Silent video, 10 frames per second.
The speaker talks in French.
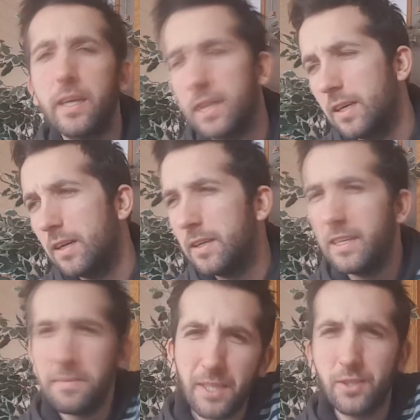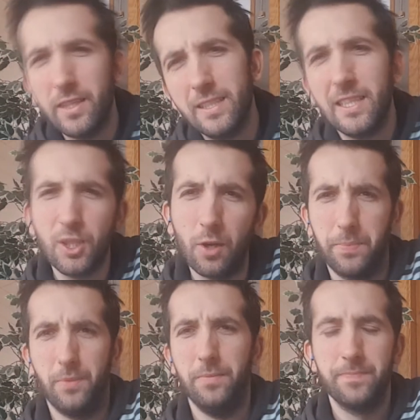Il y a les matchs de Ligue des
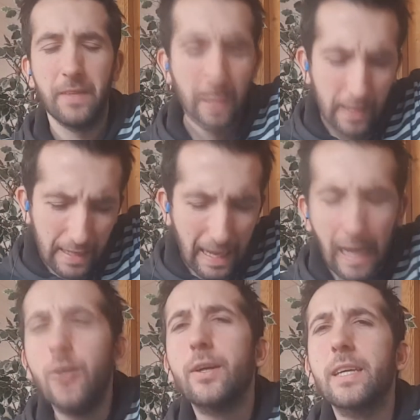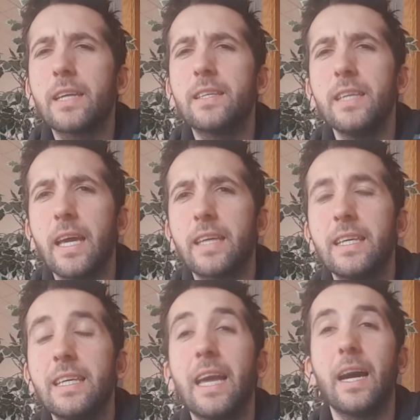Champions. Alors, il y a qui Il y a
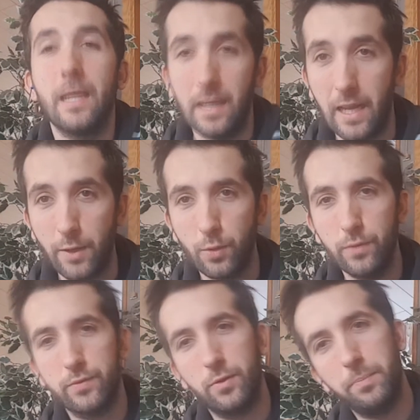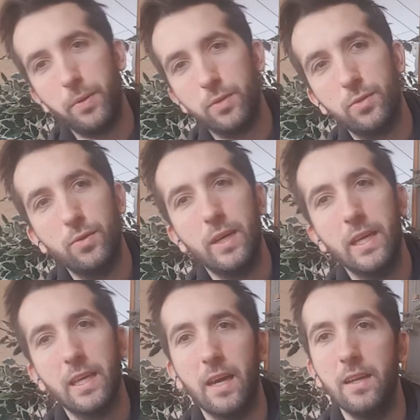qui Il y a la Juve contre Porto
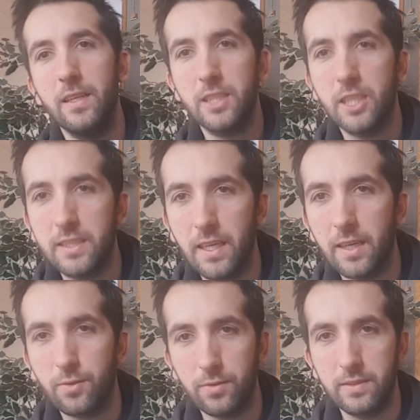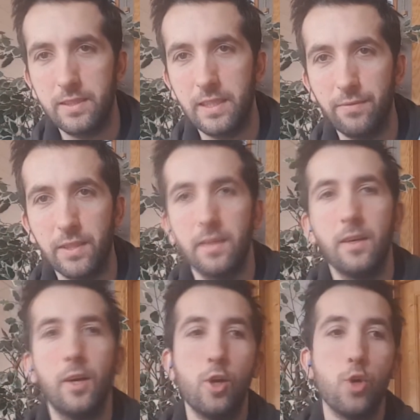et il y a Leicester contre Séville.
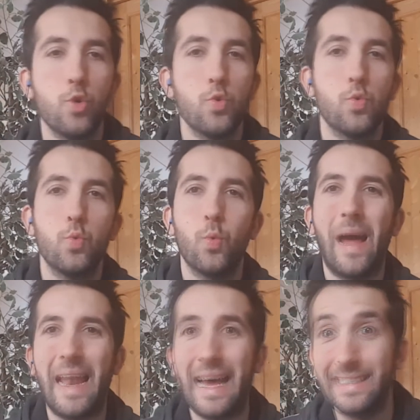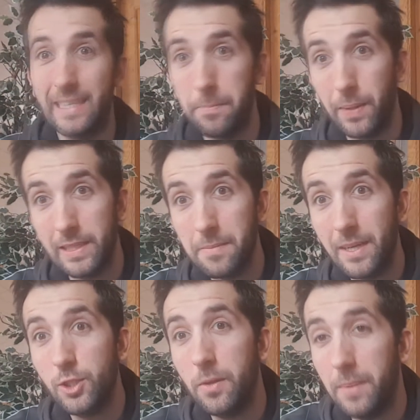Voilà, c'est pas des
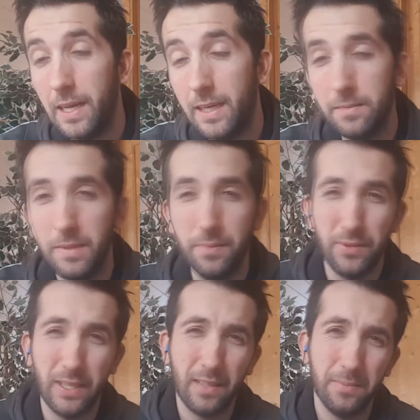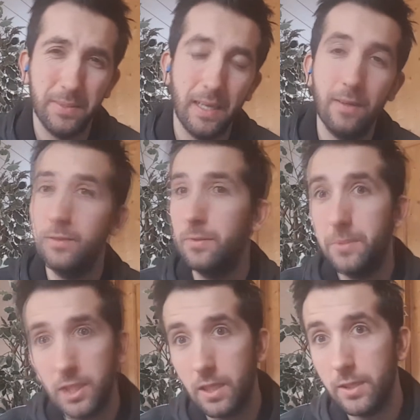matchs de malade, mais bon, c'est comme ça, on est
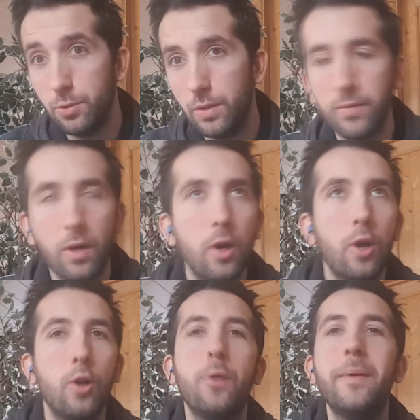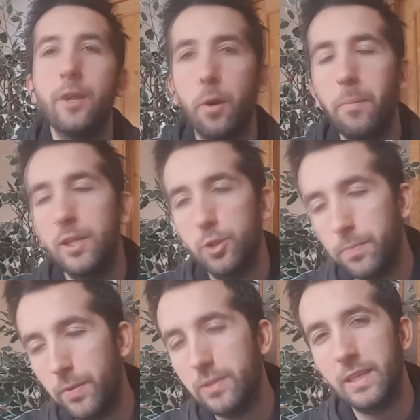obligé de les suivre. Le meilleur match, je
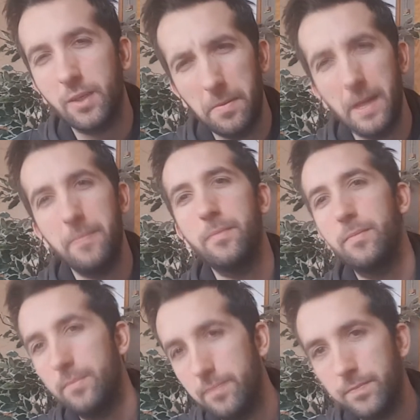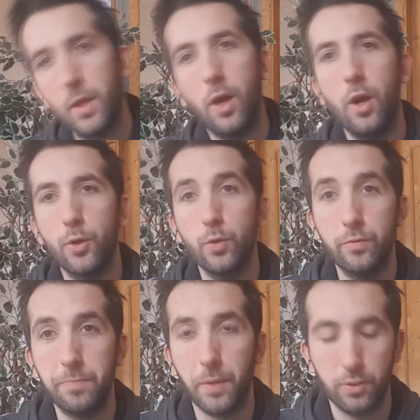pense, c'est quand même euh,
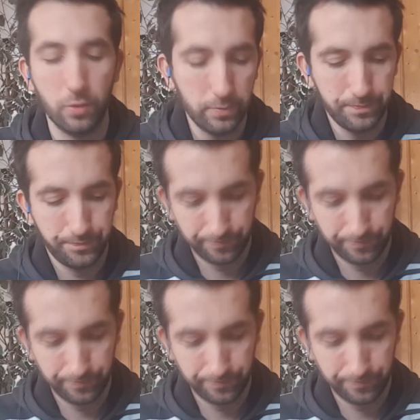Porto.